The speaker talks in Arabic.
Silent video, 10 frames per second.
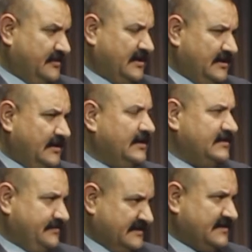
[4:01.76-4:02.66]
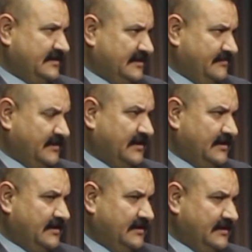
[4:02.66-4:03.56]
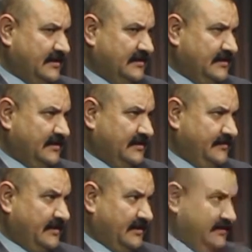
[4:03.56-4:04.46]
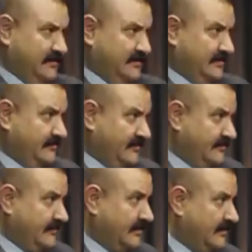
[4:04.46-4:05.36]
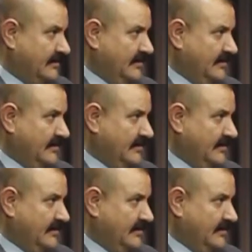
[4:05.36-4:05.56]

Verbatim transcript: إمكانيات بسيطة ما يعني إحنا ما راح نعيدها مثل ما